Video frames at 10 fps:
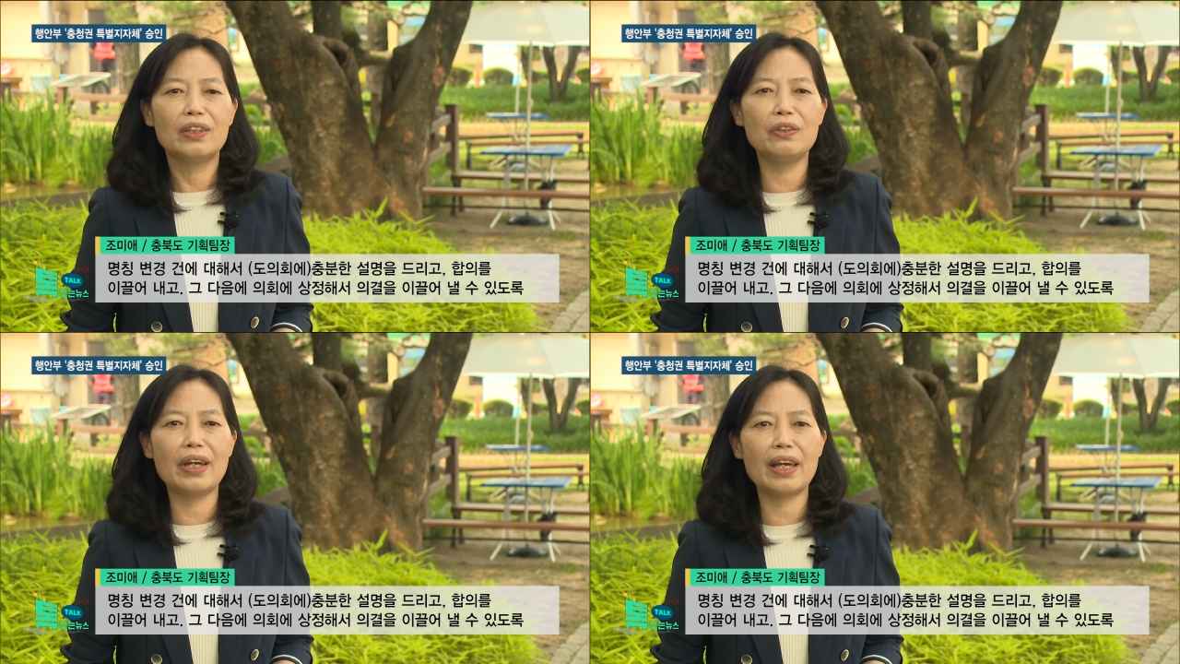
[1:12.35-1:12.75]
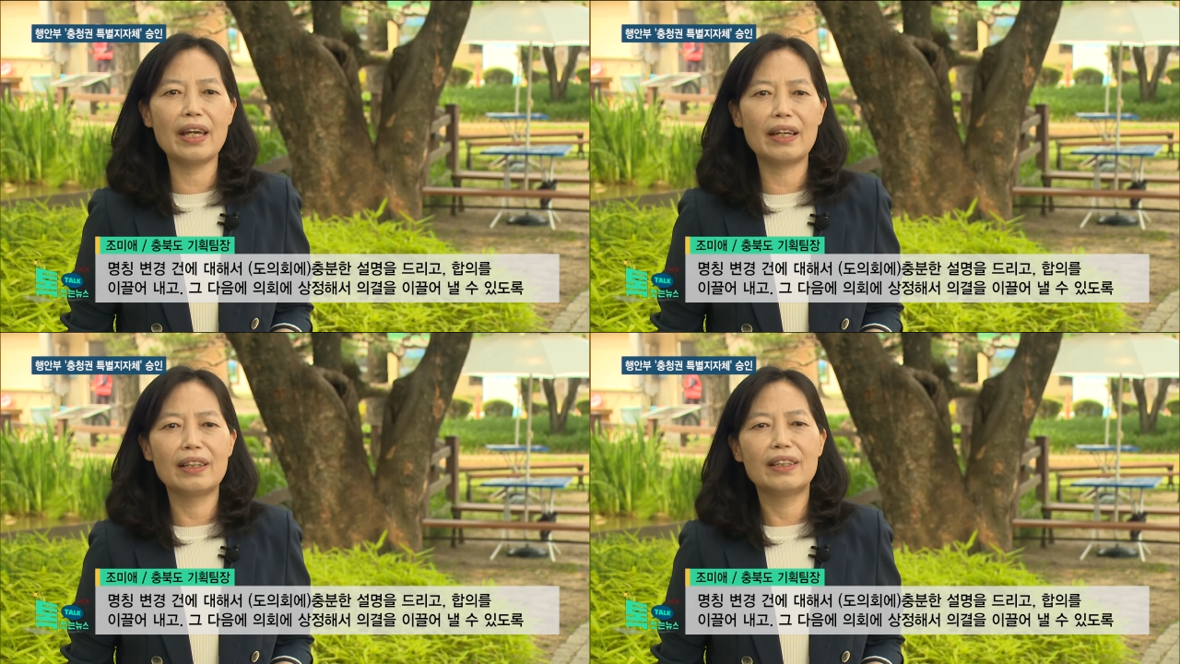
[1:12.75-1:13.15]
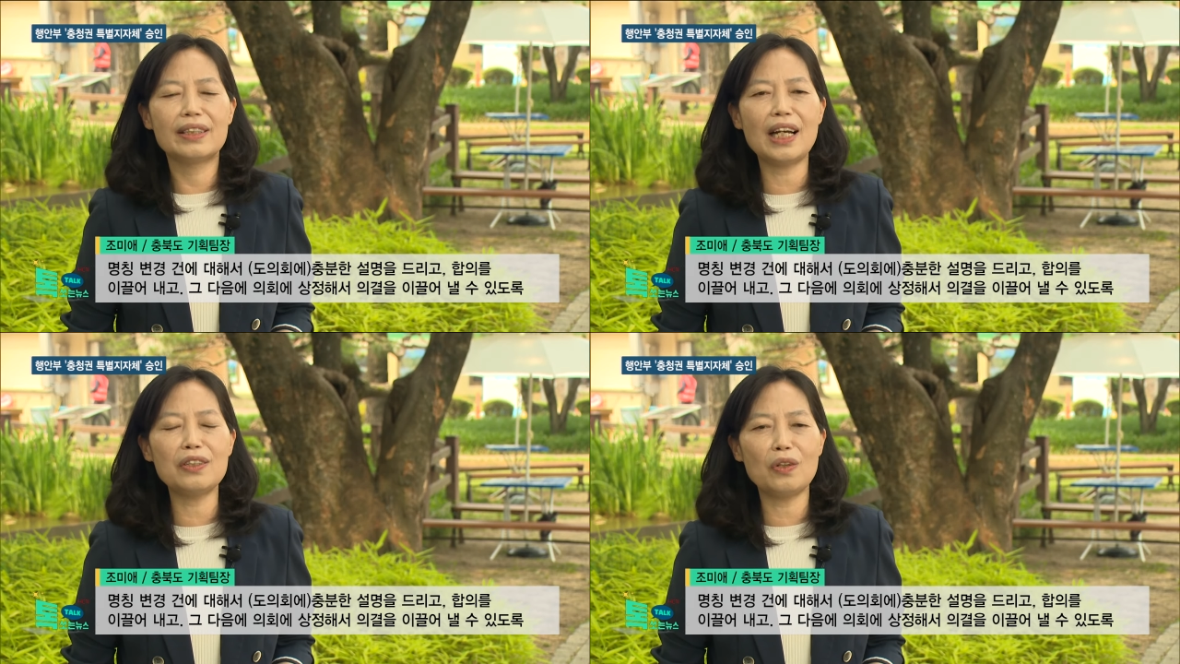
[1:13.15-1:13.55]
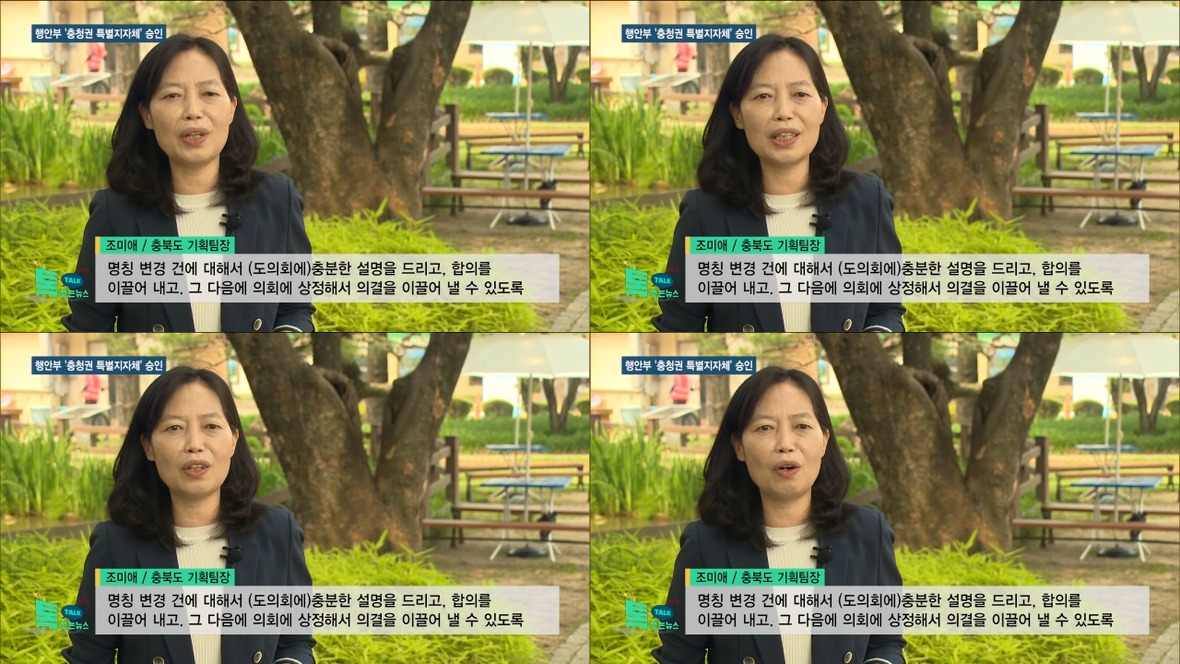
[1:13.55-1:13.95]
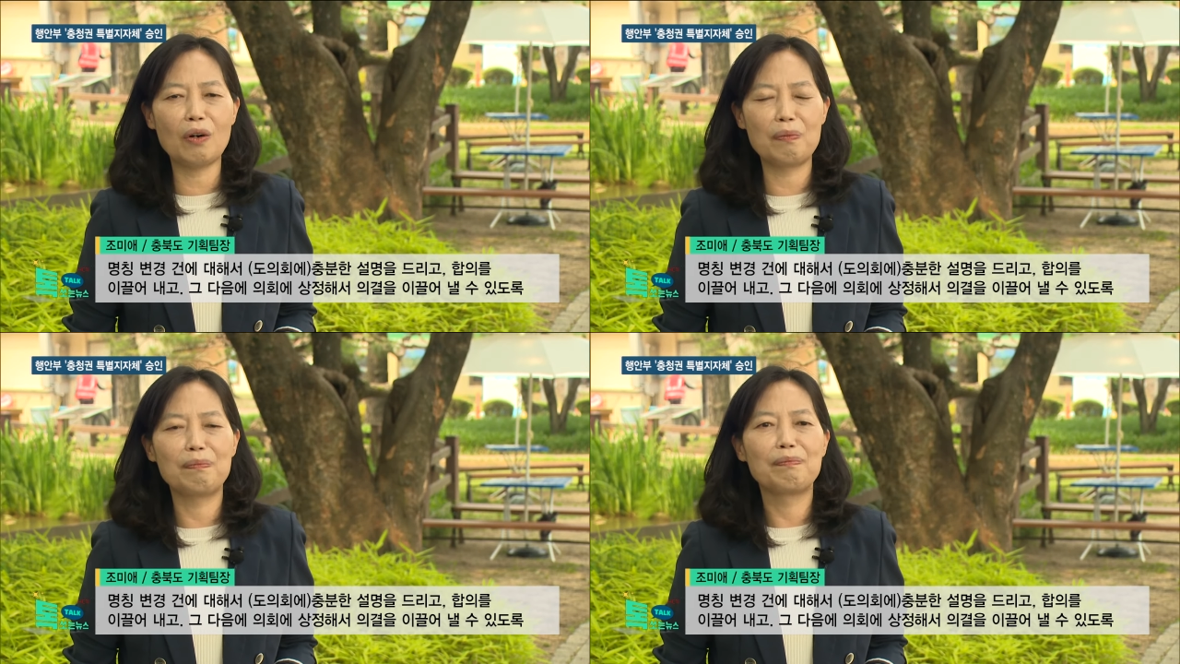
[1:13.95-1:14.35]
의회에
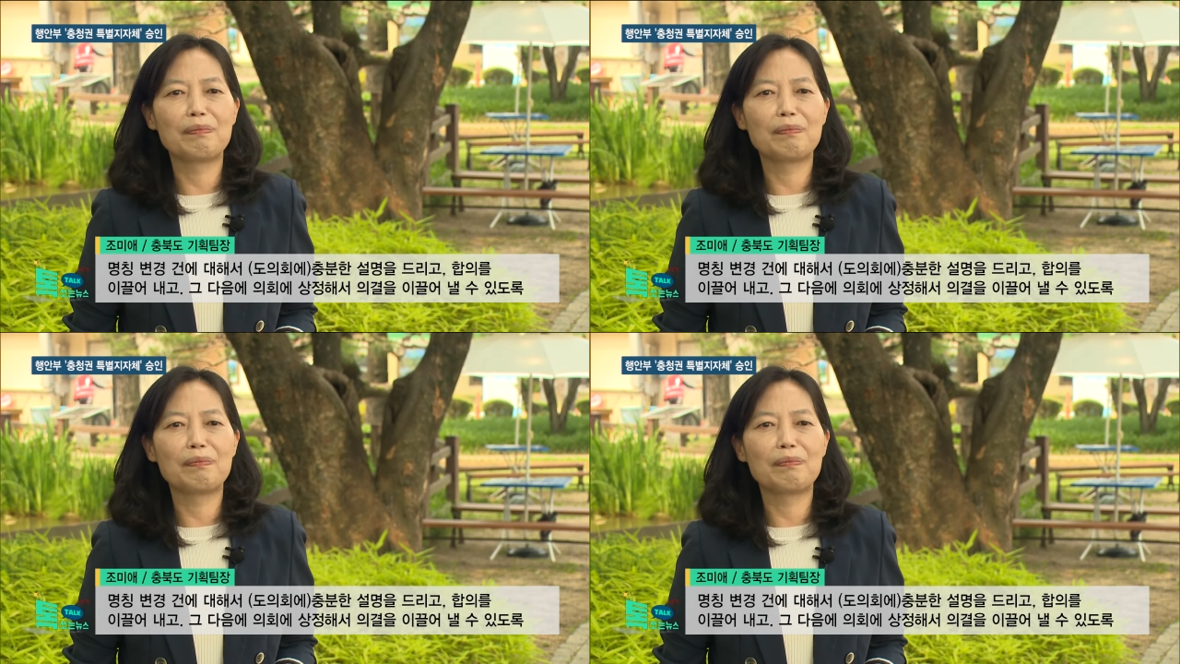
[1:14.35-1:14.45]
상정해서